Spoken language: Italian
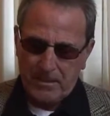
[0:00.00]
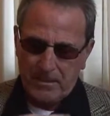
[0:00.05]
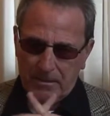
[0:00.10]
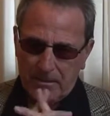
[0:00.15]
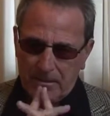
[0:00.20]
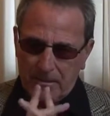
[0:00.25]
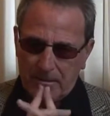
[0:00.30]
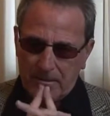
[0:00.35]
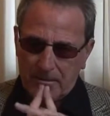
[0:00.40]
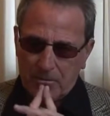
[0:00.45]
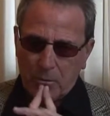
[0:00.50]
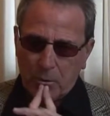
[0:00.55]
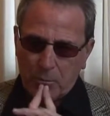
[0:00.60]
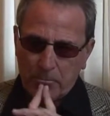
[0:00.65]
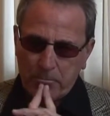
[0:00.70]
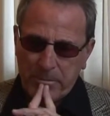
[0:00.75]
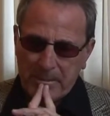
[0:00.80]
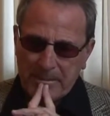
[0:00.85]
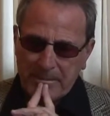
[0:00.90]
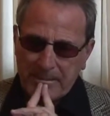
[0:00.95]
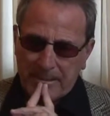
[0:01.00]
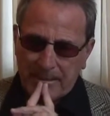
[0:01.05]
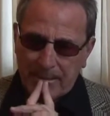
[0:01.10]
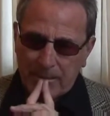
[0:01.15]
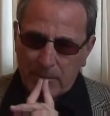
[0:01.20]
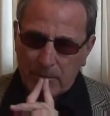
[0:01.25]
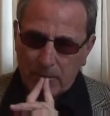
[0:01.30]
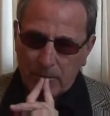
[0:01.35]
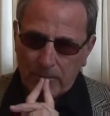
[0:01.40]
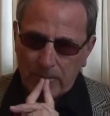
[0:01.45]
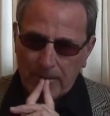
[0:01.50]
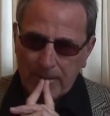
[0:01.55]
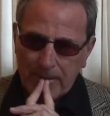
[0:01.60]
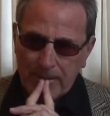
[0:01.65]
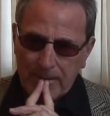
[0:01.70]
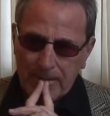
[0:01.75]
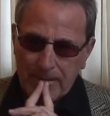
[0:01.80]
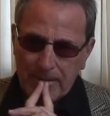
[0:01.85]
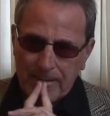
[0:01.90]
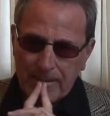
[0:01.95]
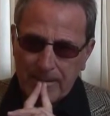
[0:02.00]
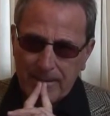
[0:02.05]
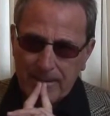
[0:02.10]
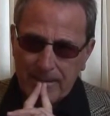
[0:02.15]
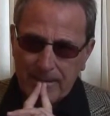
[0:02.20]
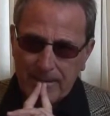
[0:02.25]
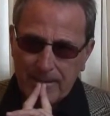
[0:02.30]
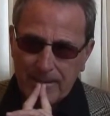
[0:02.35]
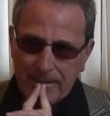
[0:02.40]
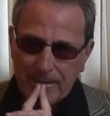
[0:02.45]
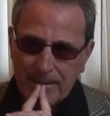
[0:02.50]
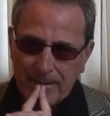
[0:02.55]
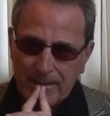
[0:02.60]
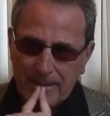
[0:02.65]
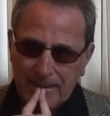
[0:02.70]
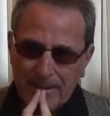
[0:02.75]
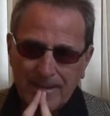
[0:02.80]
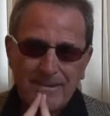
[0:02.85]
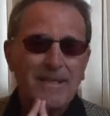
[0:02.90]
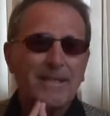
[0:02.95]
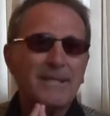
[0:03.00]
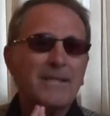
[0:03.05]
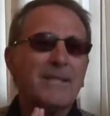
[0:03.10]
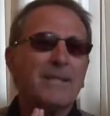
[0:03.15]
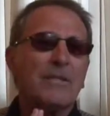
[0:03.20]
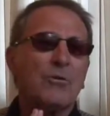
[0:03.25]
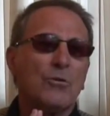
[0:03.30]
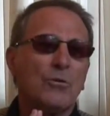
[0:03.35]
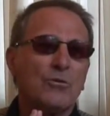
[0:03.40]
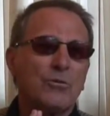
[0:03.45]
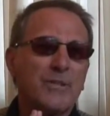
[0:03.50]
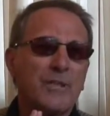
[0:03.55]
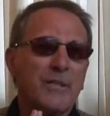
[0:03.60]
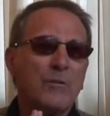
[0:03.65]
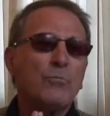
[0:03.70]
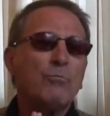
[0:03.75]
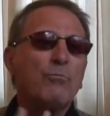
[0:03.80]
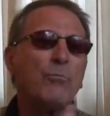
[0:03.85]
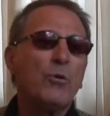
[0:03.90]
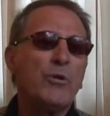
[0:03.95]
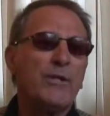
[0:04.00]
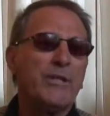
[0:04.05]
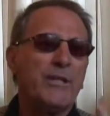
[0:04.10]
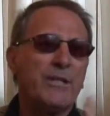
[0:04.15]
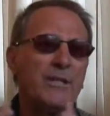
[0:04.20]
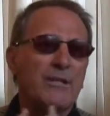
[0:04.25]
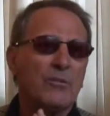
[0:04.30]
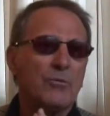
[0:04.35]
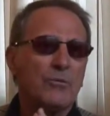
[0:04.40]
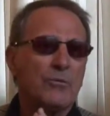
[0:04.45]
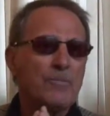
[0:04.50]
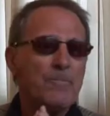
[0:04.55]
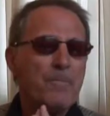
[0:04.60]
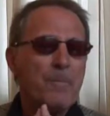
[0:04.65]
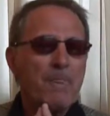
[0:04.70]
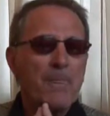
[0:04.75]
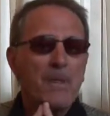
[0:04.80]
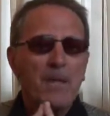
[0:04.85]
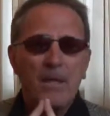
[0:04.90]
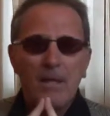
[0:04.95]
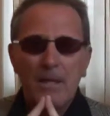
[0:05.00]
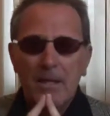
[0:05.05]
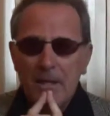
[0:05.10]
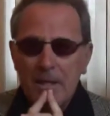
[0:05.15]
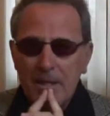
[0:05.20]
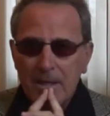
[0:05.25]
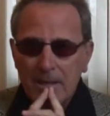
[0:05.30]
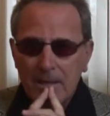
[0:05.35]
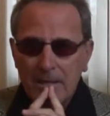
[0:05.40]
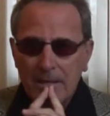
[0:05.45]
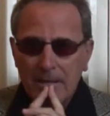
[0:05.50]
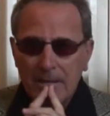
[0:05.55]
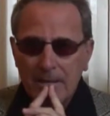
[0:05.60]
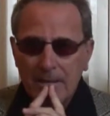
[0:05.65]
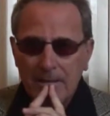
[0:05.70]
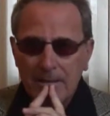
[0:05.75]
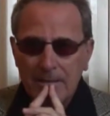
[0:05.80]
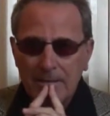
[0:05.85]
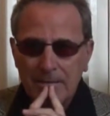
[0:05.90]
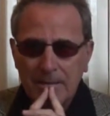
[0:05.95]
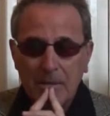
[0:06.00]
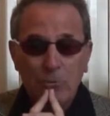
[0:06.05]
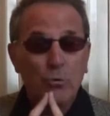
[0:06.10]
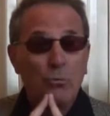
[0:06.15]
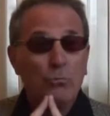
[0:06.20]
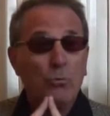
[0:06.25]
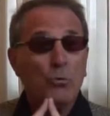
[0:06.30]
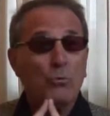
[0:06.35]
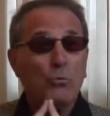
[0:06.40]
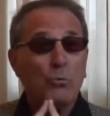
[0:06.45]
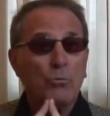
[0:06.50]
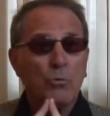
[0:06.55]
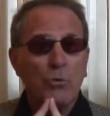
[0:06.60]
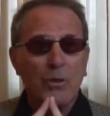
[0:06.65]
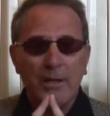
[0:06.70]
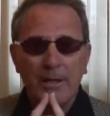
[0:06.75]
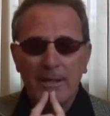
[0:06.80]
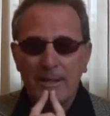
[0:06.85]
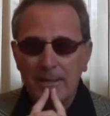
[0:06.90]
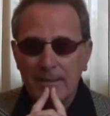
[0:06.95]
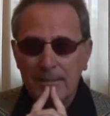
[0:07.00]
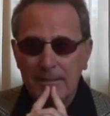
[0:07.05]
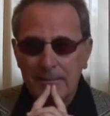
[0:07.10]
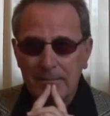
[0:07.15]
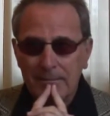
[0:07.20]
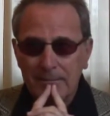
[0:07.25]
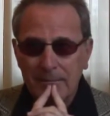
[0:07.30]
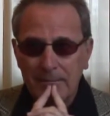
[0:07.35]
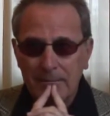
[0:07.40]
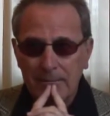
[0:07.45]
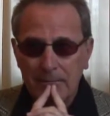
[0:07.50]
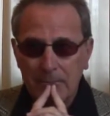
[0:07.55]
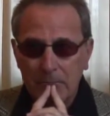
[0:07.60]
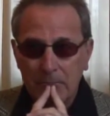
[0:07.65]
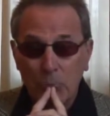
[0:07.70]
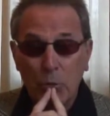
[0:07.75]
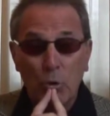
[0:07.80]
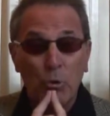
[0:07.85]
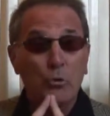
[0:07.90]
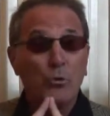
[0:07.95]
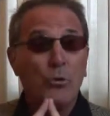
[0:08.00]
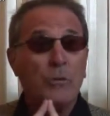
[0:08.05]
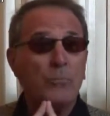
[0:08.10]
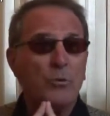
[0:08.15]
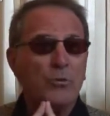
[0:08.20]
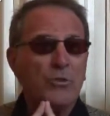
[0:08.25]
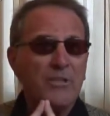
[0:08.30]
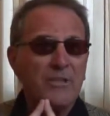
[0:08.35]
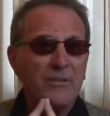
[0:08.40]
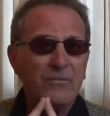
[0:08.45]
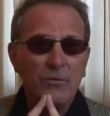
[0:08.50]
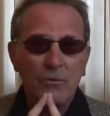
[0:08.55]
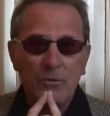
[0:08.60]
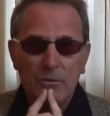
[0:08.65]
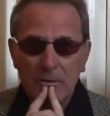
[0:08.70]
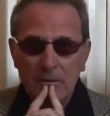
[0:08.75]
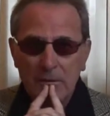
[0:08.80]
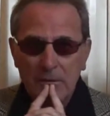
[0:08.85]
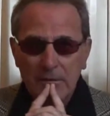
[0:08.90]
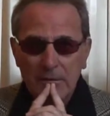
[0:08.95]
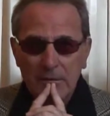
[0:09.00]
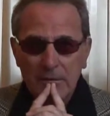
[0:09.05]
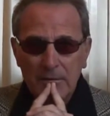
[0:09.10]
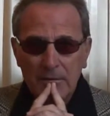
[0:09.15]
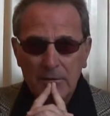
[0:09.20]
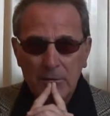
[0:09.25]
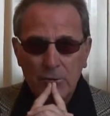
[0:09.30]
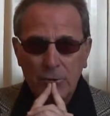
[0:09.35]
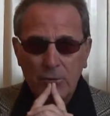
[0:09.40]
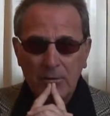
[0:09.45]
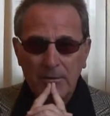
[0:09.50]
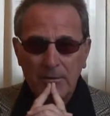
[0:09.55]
Spiegare completarlo. Eh, era tante cose, era un poliedro, era intanto molto morale, molto emotivo. Io so